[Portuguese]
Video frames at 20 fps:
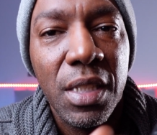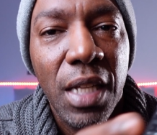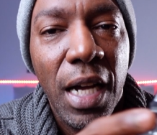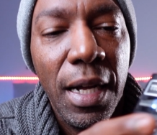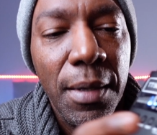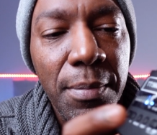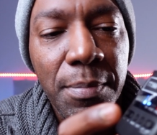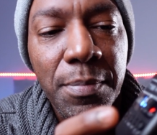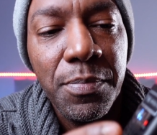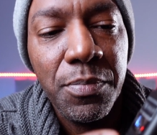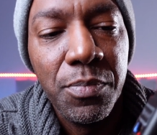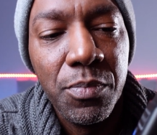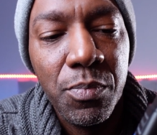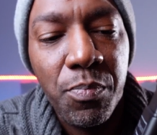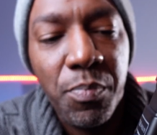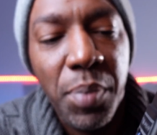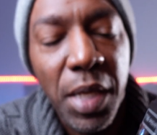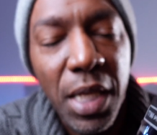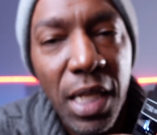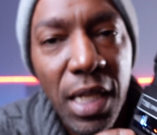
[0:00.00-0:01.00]
tá,
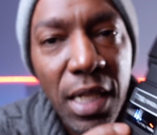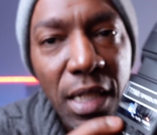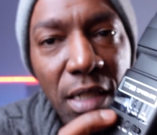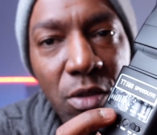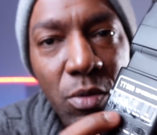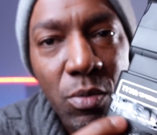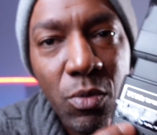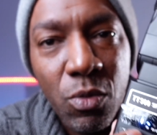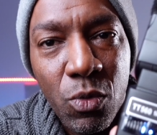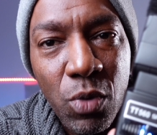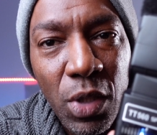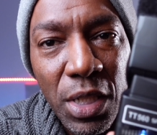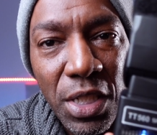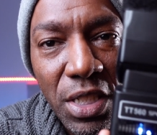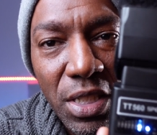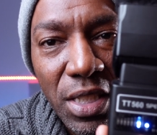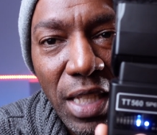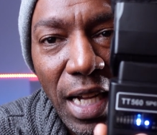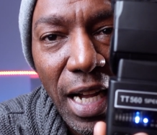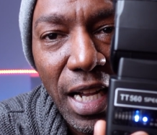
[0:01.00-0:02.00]
pela
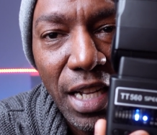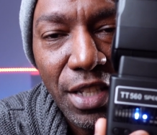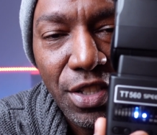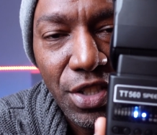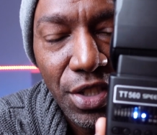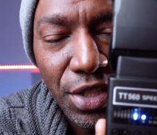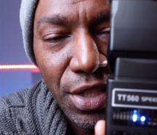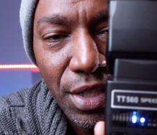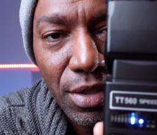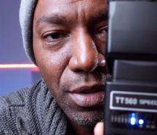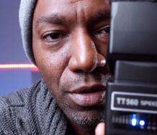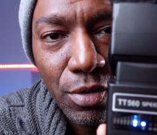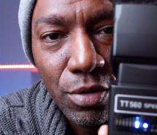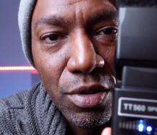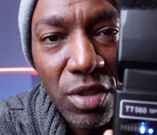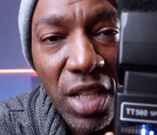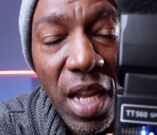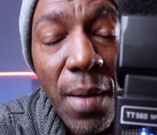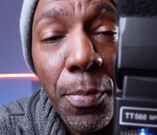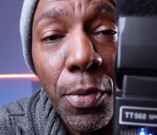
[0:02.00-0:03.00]
quantidade, o
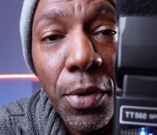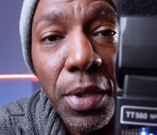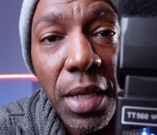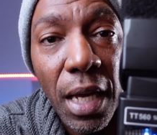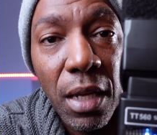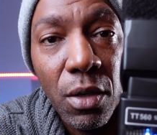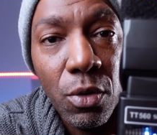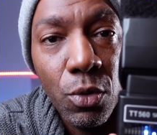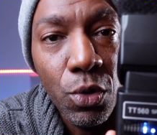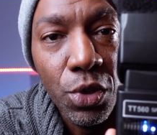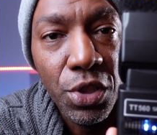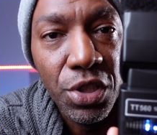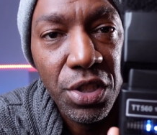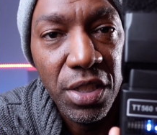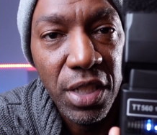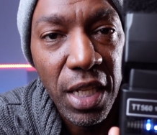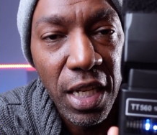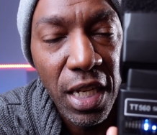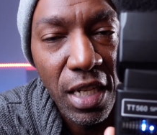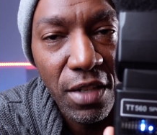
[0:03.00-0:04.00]
tempo que a luz
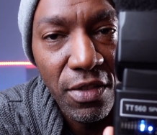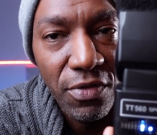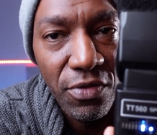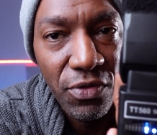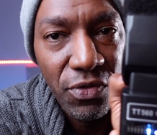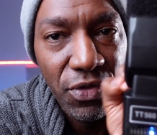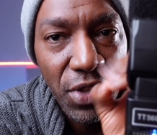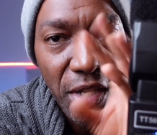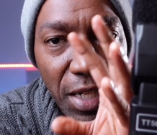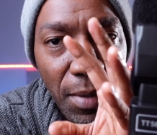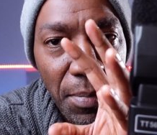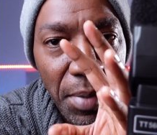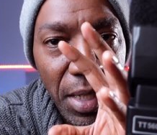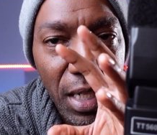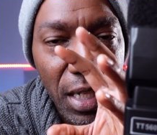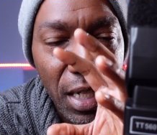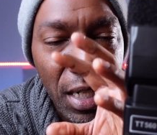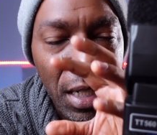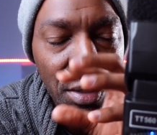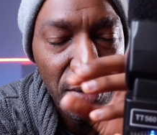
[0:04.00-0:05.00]
dele fica
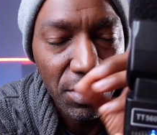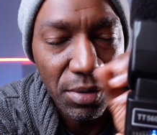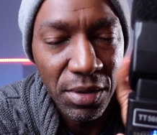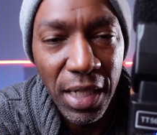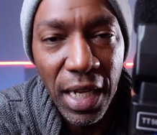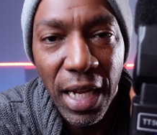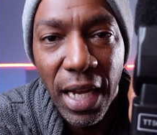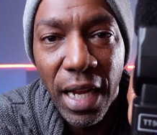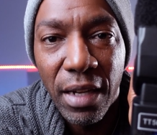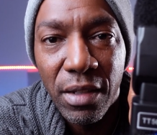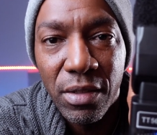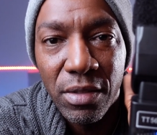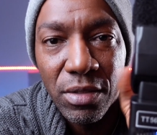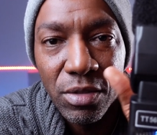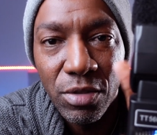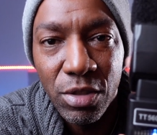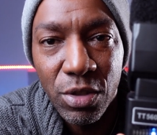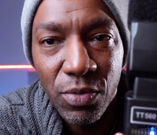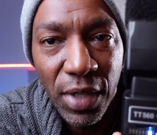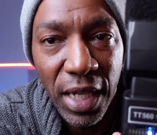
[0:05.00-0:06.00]
brilhando, né?
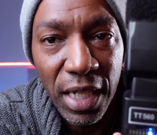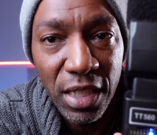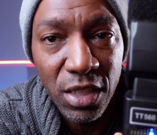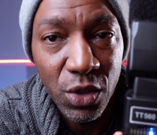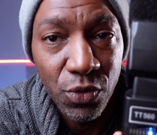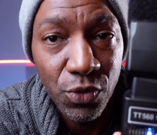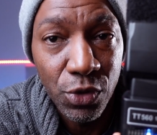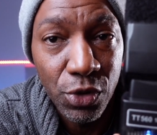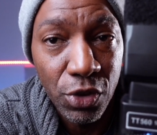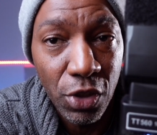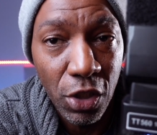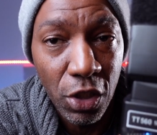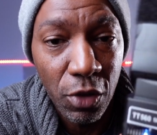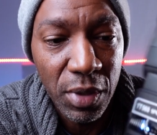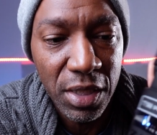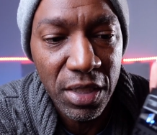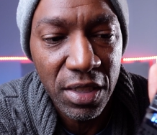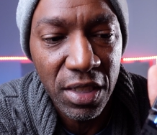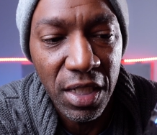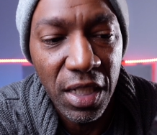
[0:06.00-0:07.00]
Os flashes
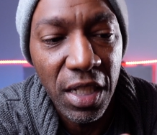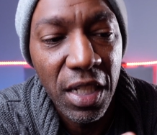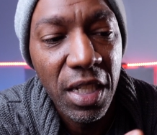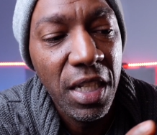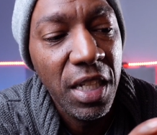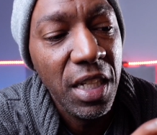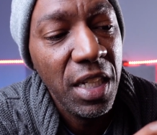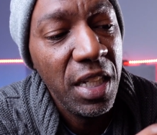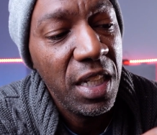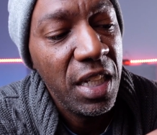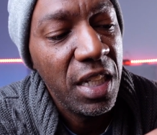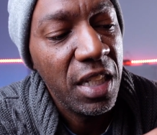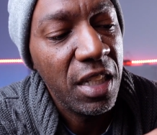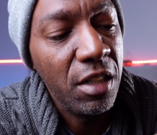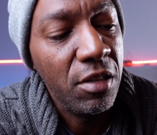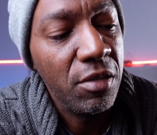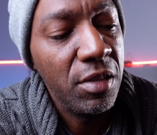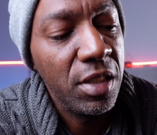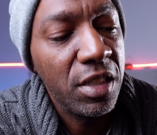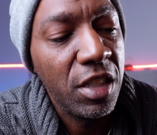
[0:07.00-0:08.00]
funcionam assim.
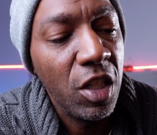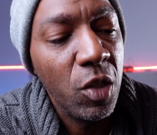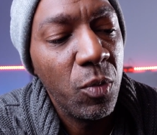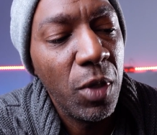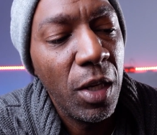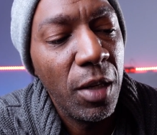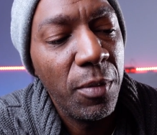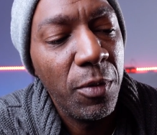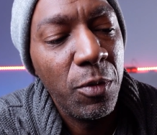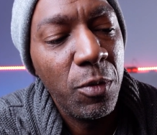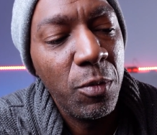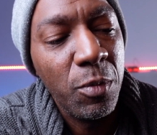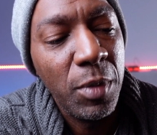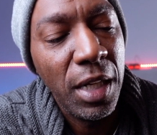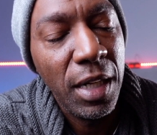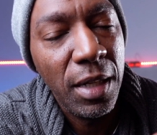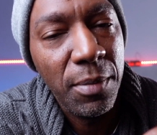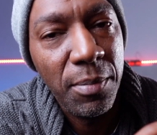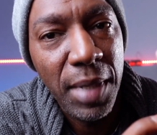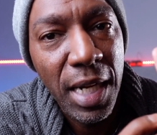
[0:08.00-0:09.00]
Então ele tem uma,
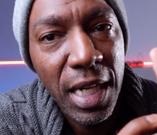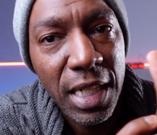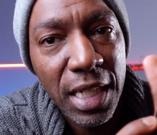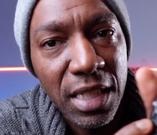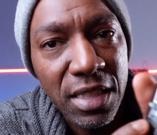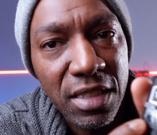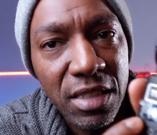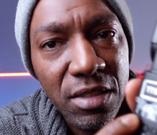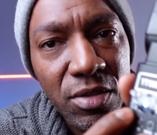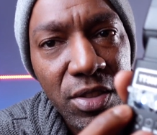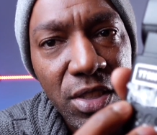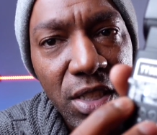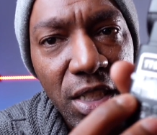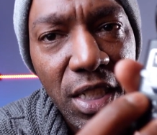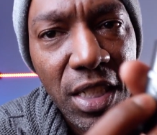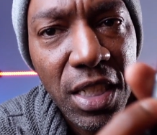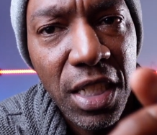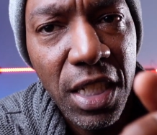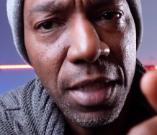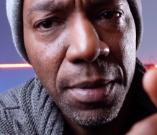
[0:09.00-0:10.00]
uma
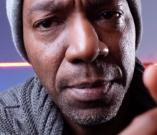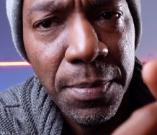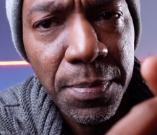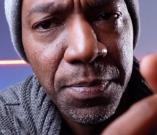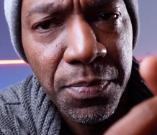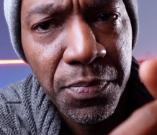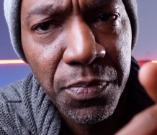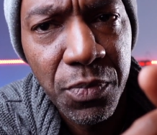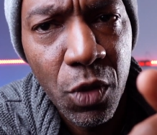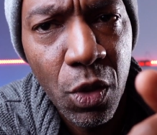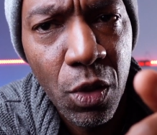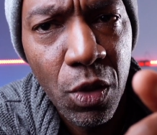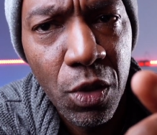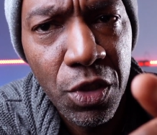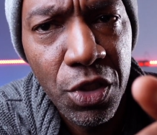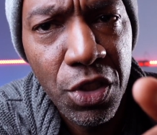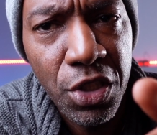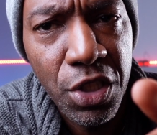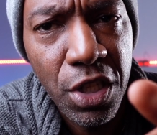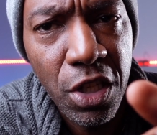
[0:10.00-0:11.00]
marcaçãozinha aqui,
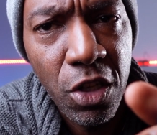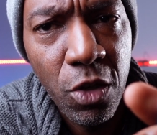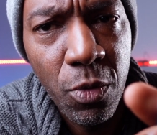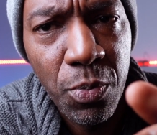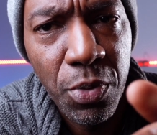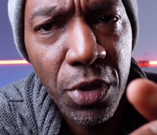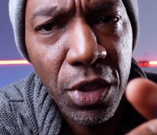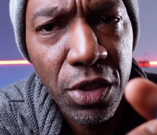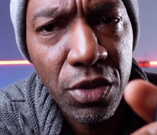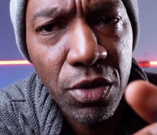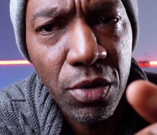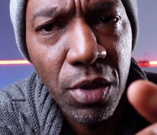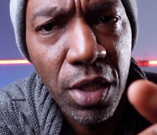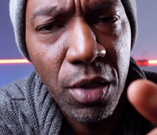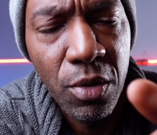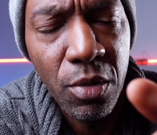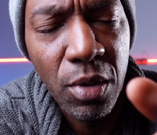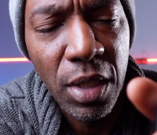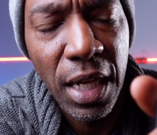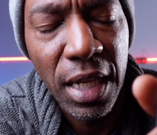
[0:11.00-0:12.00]
onde eu posso
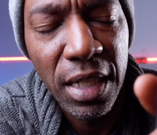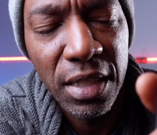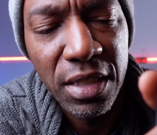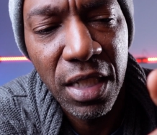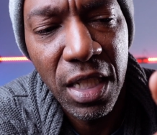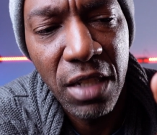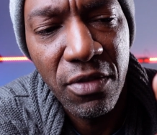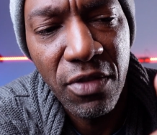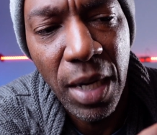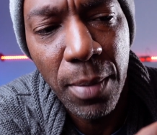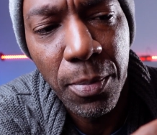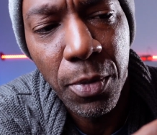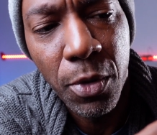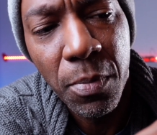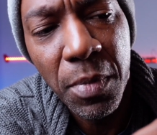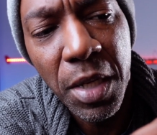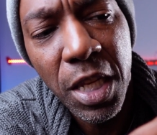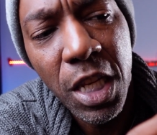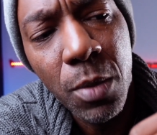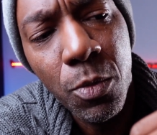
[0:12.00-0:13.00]
regular se ele vai para o
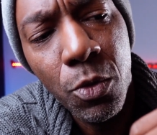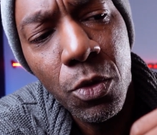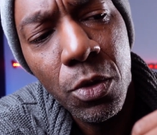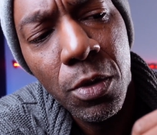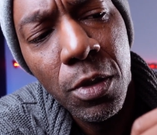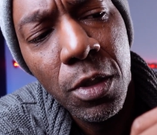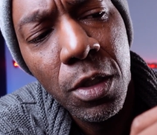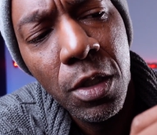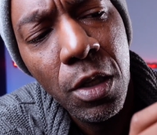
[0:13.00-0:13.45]
mínimo